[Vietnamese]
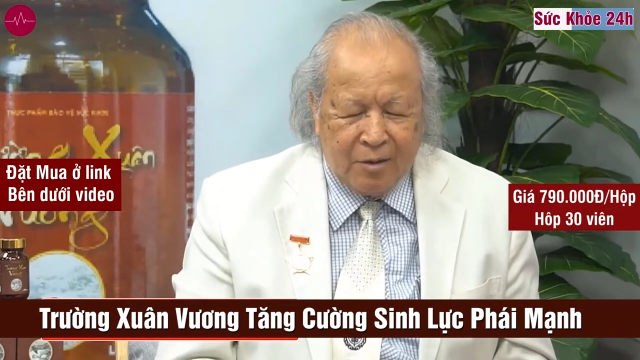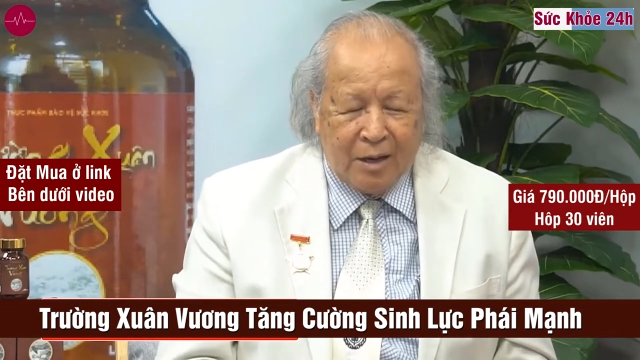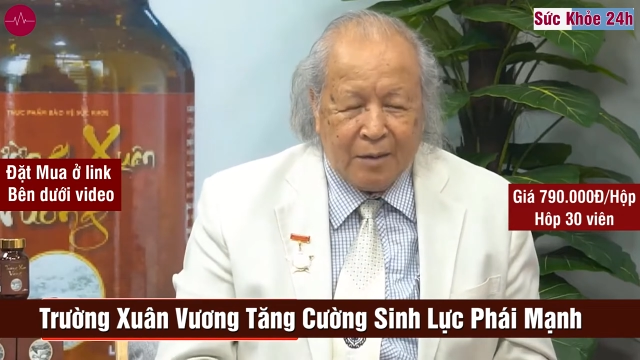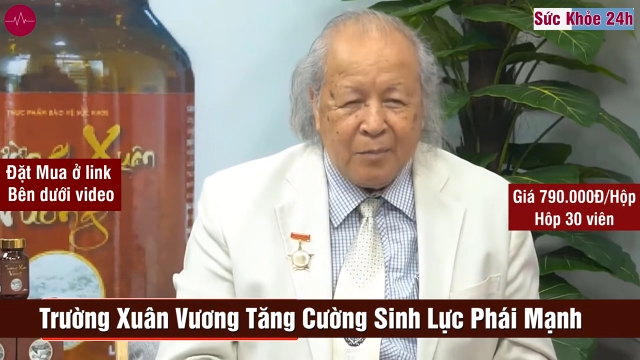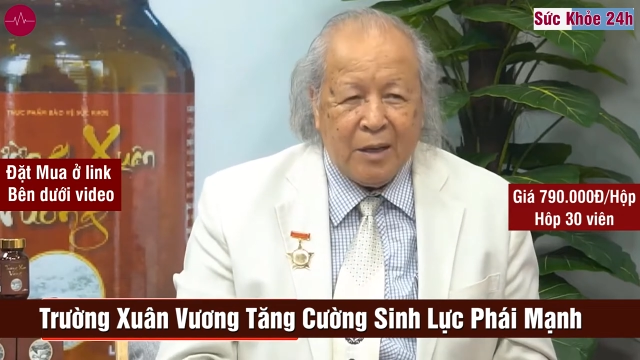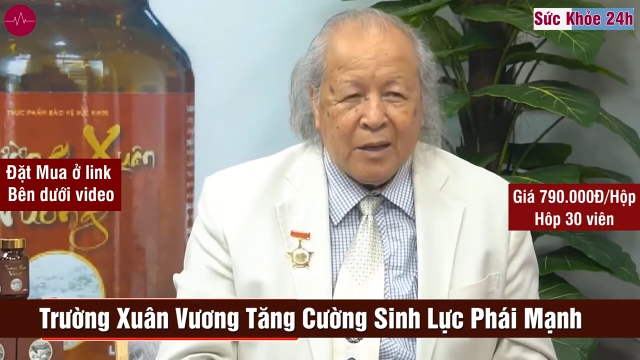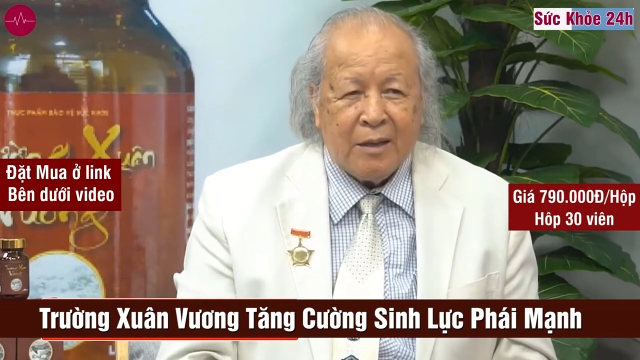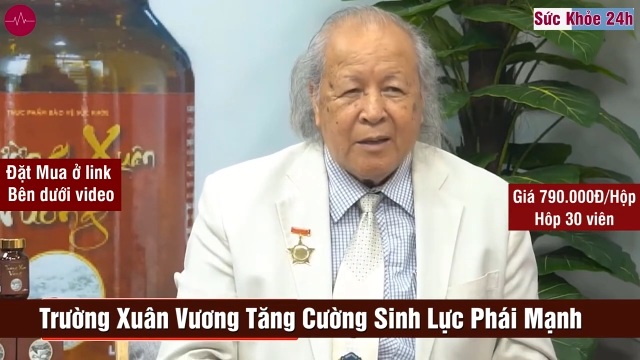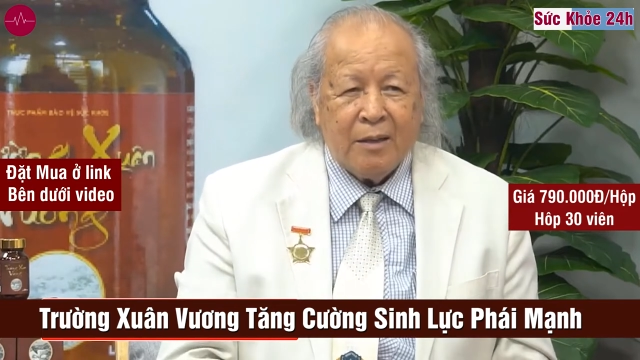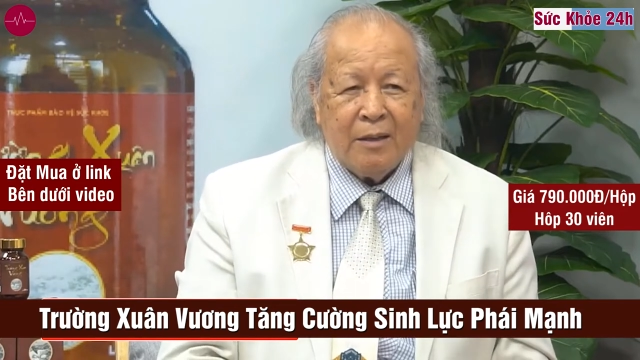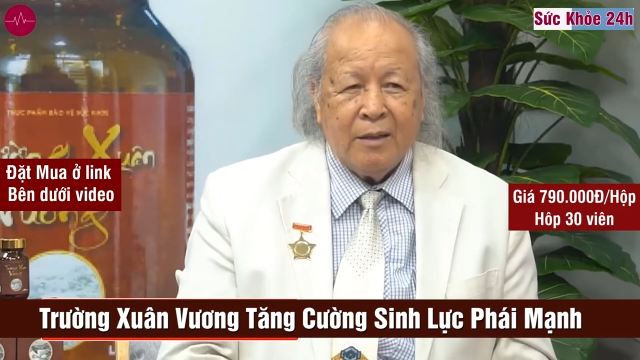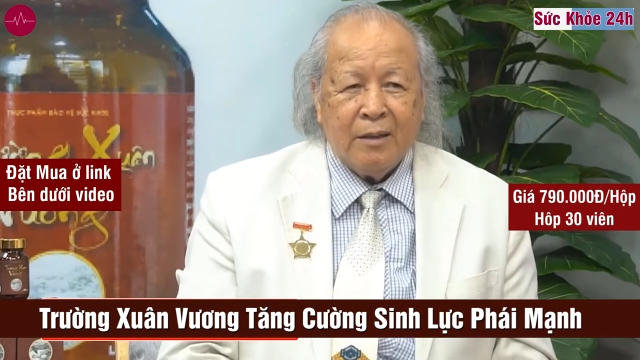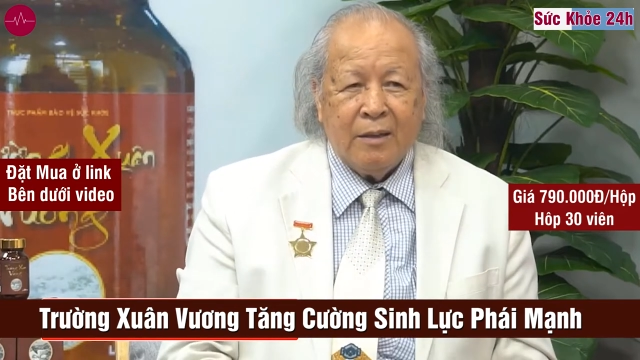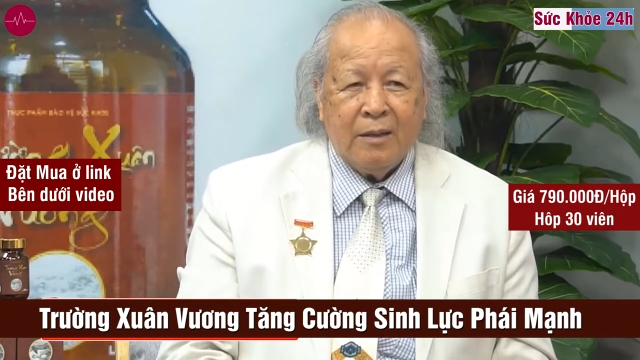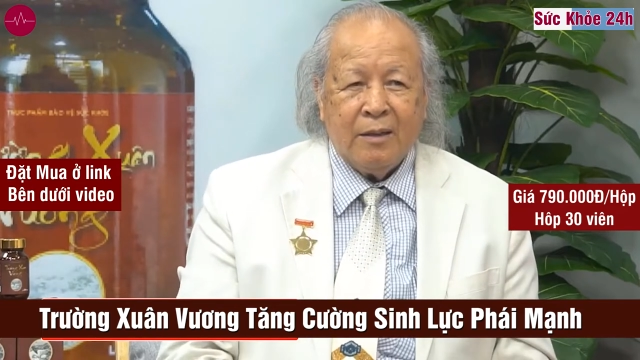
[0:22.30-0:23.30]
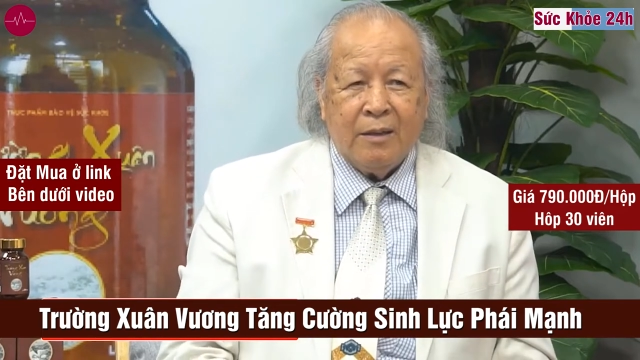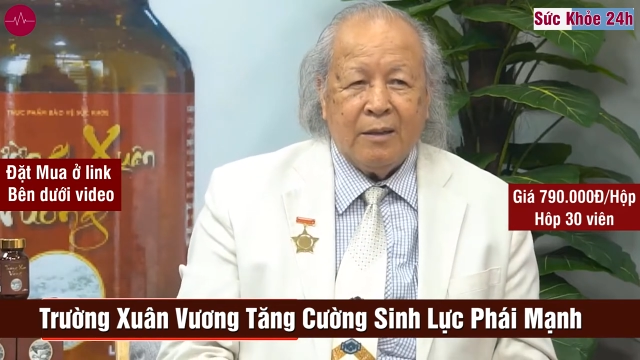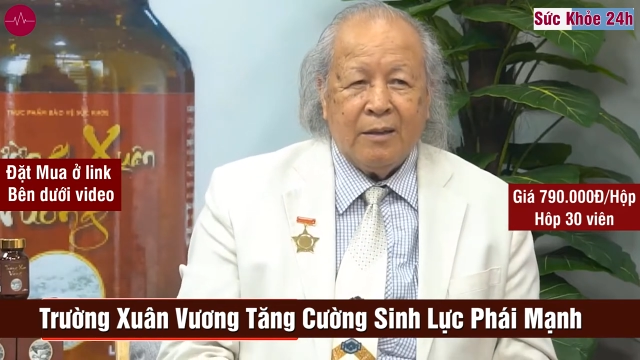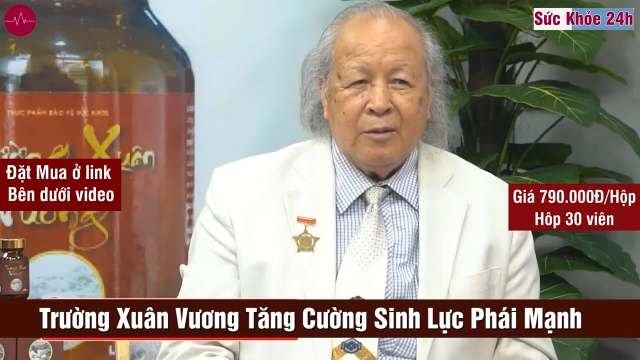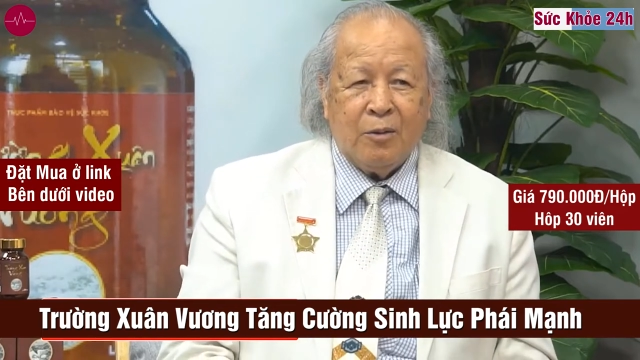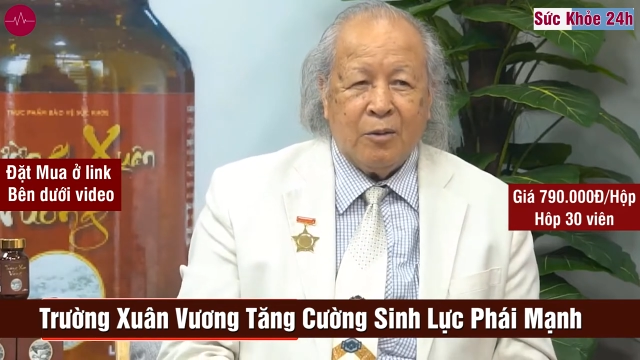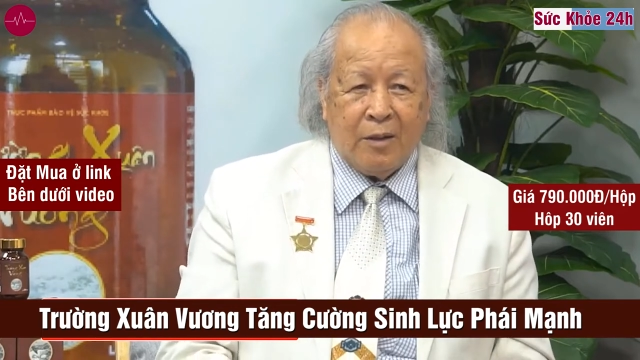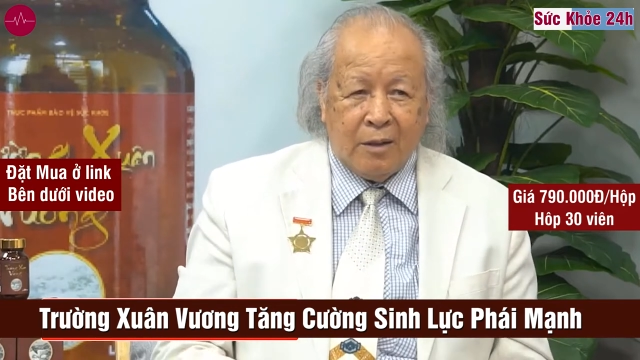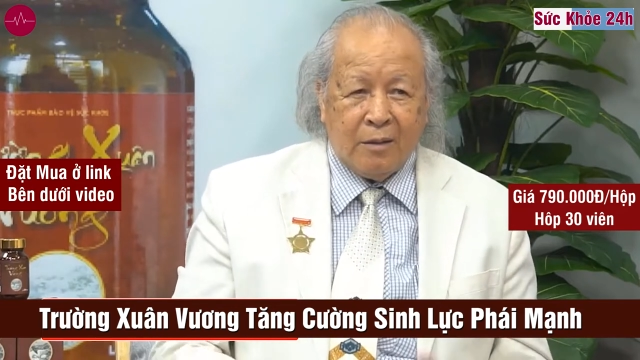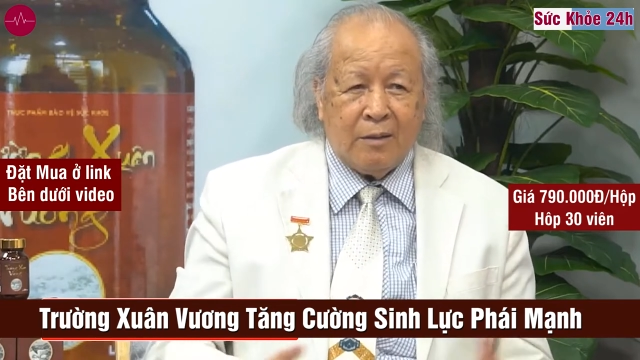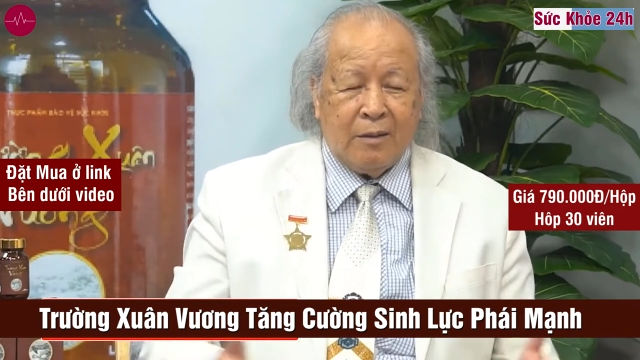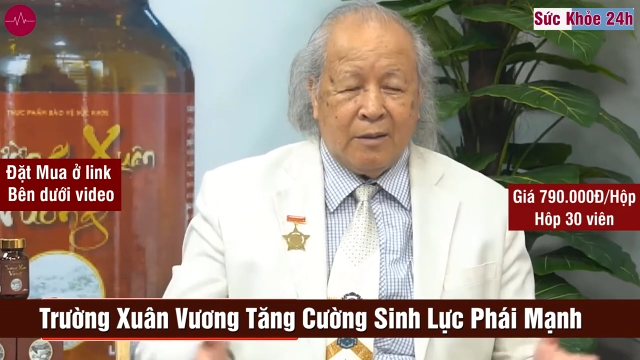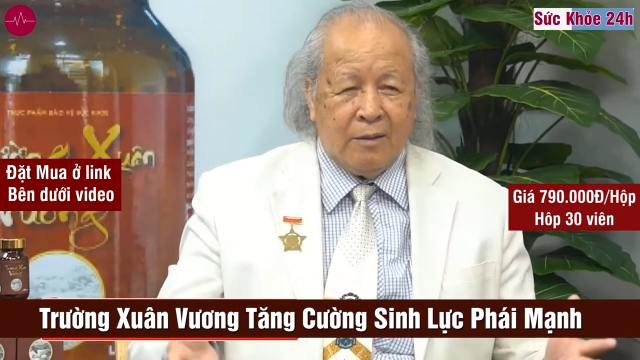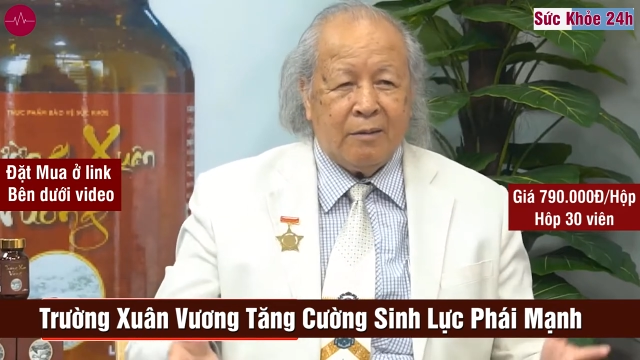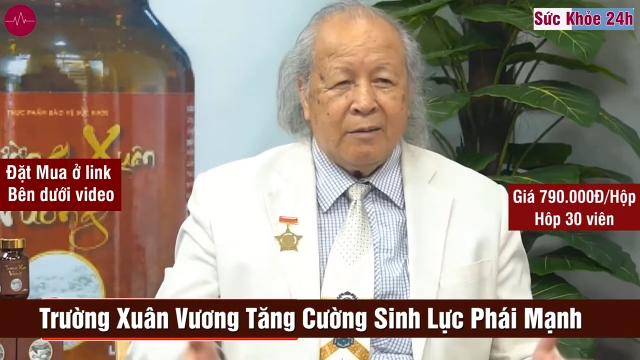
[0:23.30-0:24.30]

Đoàn biết, tôi